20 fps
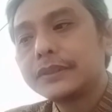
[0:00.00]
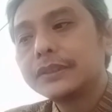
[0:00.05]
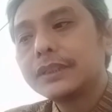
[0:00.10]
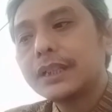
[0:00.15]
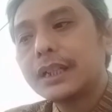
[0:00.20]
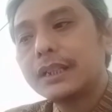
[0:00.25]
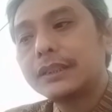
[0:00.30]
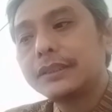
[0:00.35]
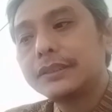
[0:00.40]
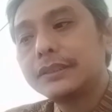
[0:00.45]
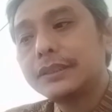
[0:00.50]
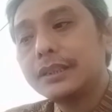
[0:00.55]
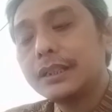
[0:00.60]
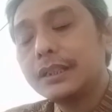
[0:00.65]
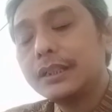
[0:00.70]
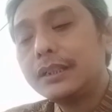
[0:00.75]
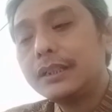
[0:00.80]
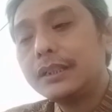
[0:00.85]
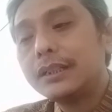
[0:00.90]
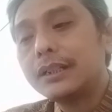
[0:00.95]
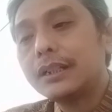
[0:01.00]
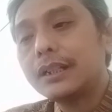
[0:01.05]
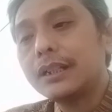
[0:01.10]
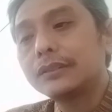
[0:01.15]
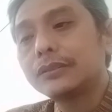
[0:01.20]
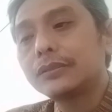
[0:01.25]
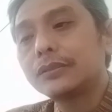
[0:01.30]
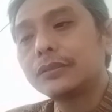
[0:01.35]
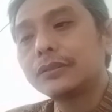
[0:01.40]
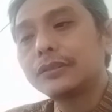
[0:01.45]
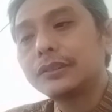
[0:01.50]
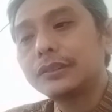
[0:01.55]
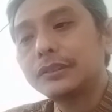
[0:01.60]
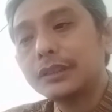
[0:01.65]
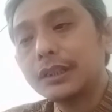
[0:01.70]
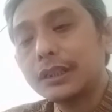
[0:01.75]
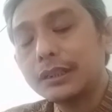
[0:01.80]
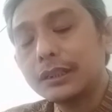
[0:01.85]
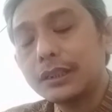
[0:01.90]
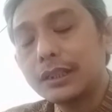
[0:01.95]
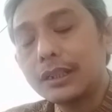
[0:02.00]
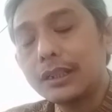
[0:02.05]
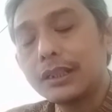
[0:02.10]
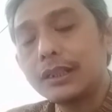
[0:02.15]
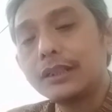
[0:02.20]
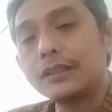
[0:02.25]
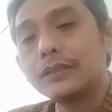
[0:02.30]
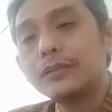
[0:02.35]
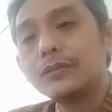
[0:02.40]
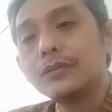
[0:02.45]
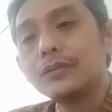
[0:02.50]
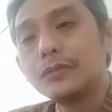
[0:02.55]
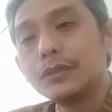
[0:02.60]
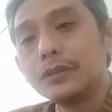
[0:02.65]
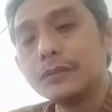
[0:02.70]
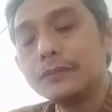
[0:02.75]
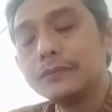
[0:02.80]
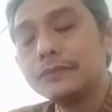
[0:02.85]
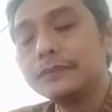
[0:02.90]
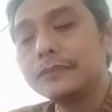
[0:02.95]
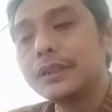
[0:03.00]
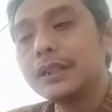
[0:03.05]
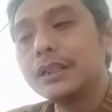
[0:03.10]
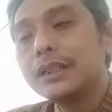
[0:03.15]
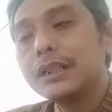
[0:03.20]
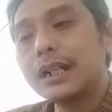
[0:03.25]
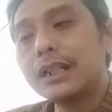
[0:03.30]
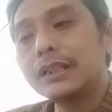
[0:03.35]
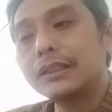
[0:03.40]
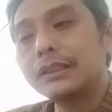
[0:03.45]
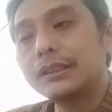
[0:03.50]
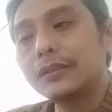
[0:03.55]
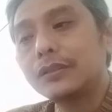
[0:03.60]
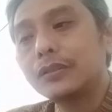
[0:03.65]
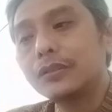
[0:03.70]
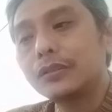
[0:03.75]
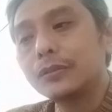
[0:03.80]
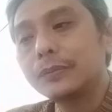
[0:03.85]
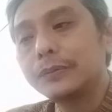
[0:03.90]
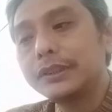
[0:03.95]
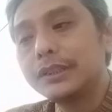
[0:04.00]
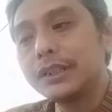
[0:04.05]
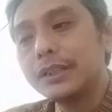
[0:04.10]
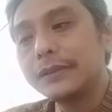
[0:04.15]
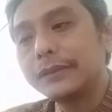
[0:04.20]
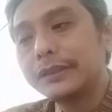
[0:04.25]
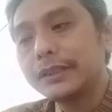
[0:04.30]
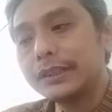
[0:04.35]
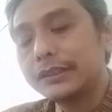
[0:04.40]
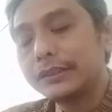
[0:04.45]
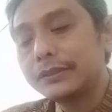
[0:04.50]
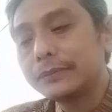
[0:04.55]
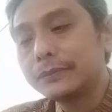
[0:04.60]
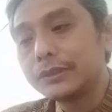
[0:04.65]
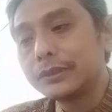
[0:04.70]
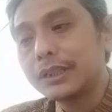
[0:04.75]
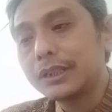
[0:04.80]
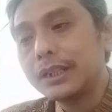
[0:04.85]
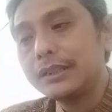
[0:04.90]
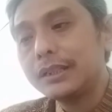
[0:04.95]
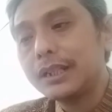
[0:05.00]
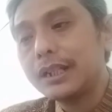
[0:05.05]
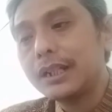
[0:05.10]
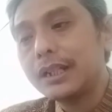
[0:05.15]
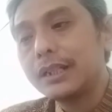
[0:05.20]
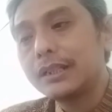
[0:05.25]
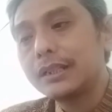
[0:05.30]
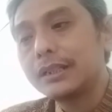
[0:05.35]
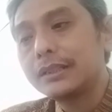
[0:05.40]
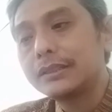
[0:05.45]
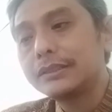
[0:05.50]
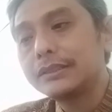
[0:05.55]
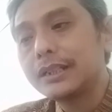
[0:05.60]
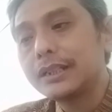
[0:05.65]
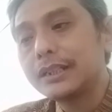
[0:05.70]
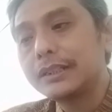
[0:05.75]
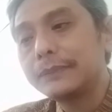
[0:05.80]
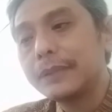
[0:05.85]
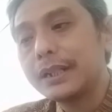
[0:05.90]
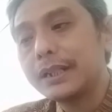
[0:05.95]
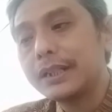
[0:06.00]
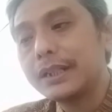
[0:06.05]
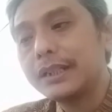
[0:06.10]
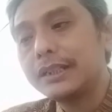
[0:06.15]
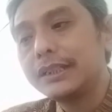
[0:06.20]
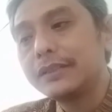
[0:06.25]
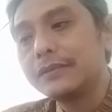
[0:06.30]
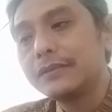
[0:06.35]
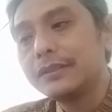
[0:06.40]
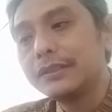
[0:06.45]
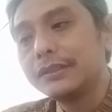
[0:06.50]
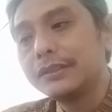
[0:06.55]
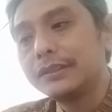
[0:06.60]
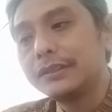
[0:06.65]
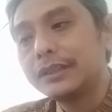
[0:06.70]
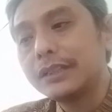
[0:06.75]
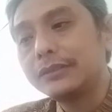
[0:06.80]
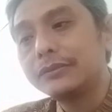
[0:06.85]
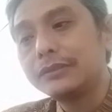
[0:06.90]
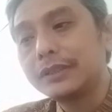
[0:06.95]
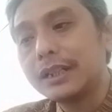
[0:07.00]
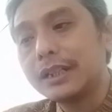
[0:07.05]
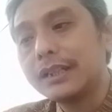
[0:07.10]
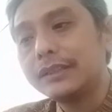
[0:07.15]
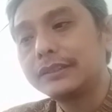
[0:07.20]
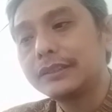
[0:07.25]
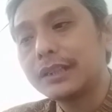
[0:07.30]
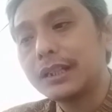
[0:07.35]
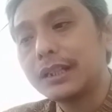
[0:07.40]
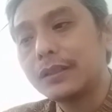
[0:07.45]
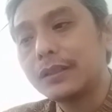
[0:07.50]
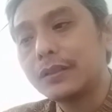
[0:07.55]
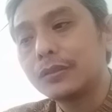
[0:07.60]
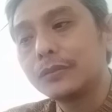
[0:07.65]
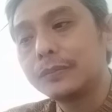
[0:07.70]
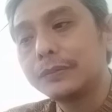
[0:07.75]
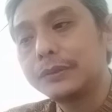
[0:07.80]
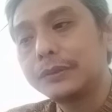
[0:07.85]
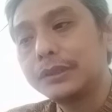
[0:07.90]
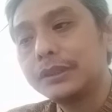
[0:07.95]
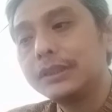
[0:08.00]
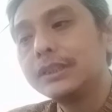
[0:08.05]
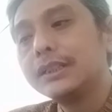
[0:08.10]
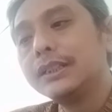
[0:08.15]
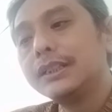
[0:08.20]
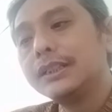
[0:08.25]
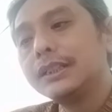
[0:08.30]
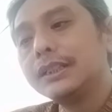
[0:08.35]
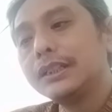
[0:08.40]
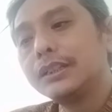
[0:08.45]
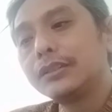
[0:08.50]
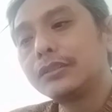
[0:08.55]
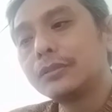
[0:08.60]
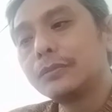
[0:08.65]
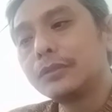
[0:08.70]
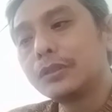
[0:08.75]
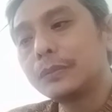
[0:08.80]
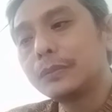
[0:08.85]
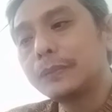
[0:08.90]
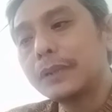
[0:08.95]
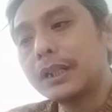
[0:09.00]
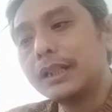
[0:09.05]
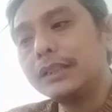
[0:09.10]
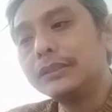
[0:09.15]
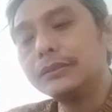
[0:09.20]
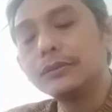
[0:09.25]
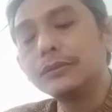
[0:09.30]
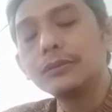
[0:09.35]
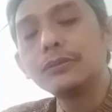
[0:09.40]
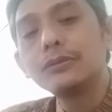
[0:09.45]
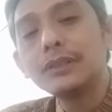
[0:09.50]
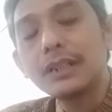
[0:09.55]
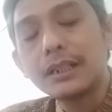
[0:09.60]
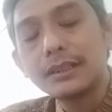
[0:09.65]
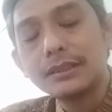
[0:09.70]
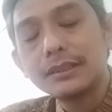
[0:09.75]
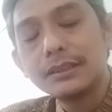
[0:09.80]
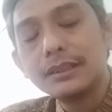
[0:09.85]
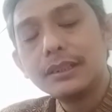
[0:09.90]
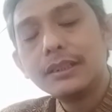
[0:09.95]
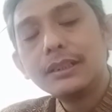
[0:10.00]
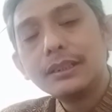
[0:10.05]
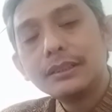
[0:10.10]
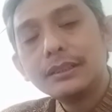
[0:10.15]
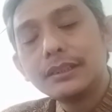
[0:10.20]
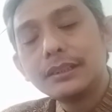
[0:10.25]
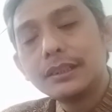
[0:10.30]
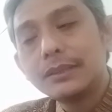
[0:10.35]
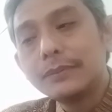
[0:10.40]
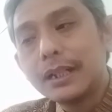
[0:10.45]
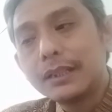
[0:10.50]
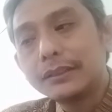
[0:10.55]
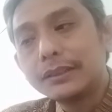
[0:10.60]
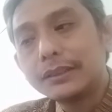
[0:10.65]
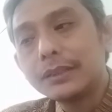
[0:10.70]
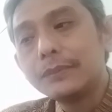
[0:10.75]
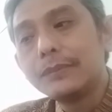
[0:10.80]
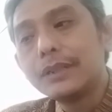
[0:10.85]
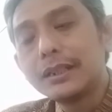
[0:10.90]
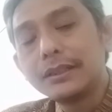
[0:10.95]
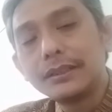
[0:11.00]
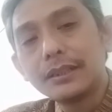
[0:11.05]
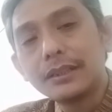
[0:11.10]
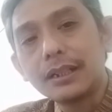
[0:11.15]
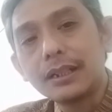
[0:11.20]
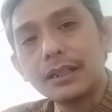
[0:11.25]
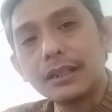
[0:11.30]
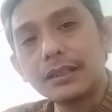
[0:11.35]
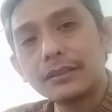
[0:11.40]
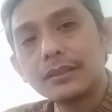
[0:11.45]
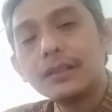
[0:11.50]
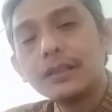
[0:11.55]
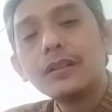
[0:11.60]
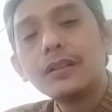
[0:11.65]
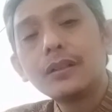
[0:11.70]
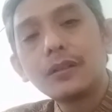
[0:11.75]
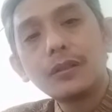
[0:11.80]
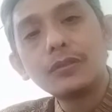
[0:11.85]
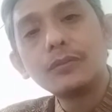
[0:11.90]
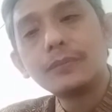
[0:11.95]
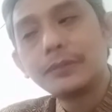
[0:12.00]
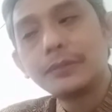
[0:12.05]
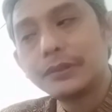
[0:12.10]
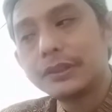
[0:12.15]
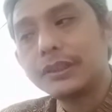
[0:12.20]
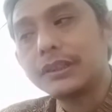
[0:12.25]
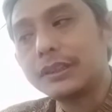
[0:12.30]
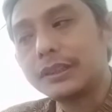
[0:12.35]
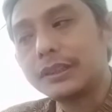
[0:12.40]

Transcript: artinya atau secara umum arti korupsi ini bisa disimpulkan uh, yang dipakai di Indonesia juga istilah korupsi itu merupakan turunan dari bahasa Belanda korupsi